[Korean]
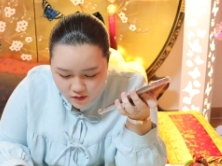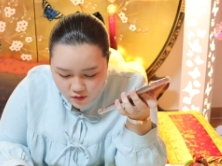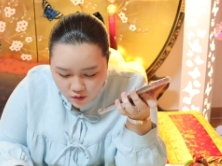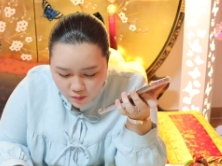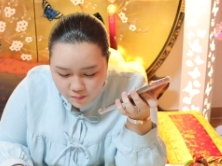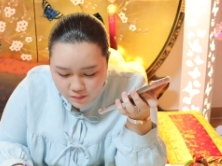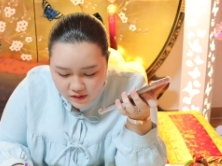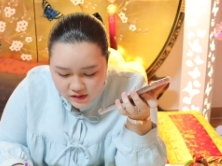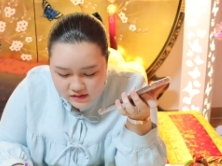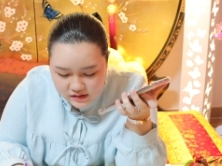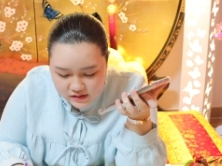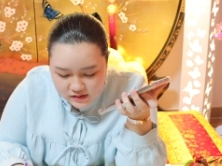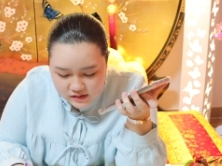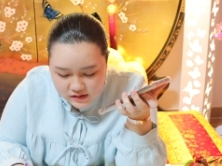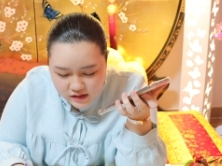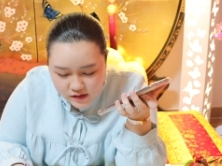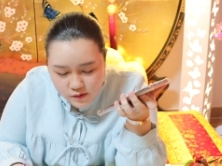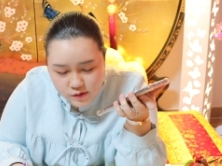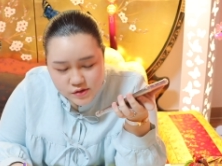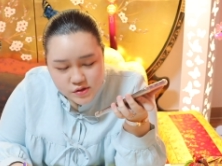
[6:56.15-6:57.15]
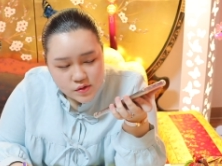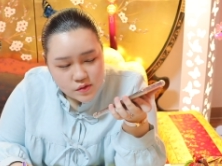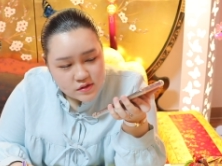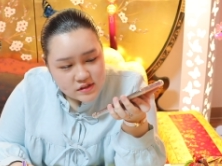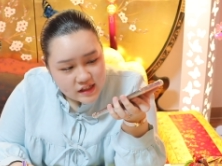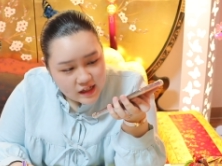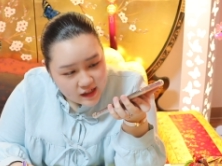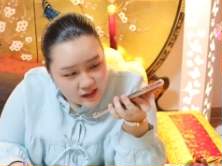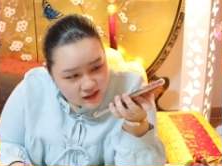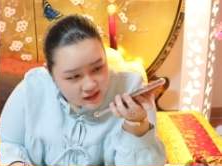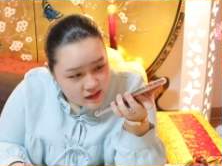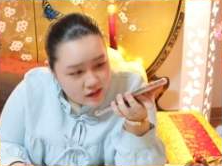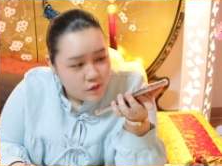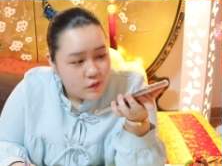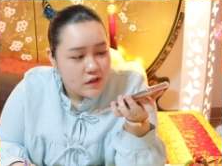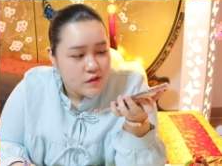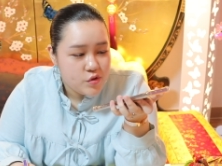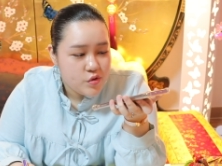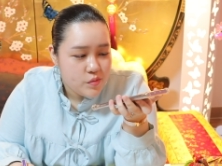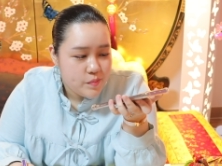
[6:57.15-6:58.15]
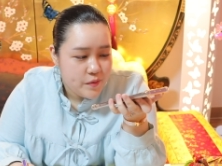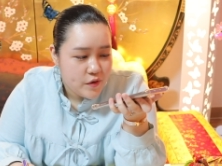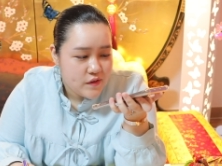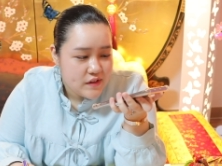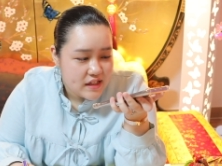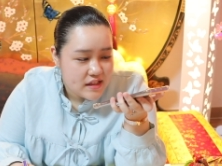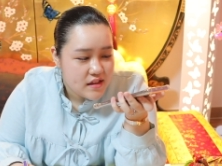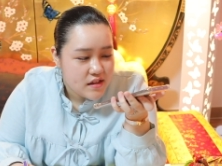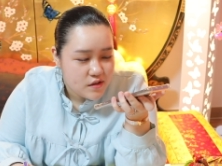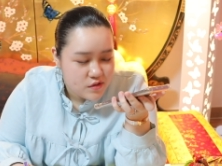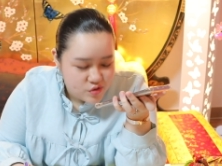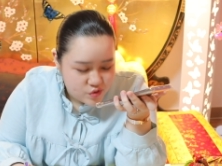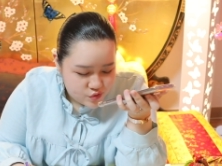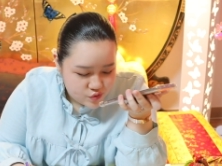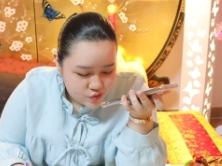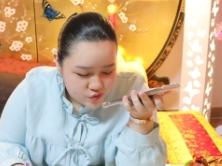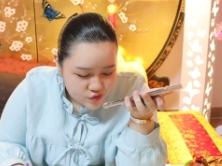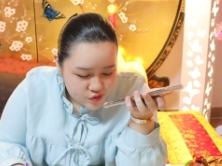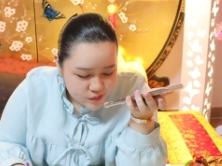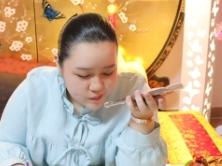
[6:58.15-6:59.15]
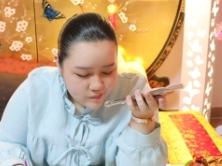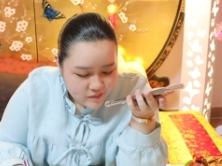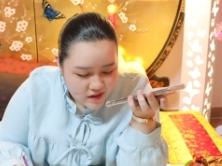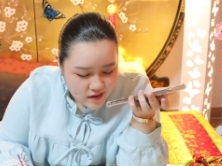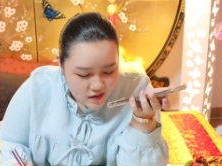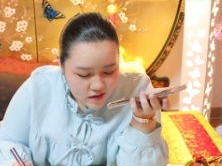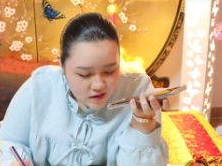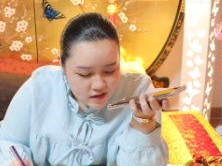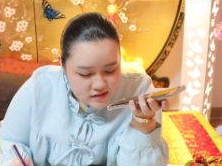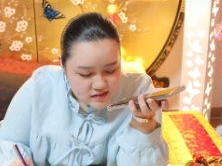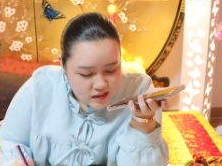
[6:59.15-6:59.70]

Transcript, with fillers: 엄마는 이것저것 다 해와도 편 안 들어주고 네.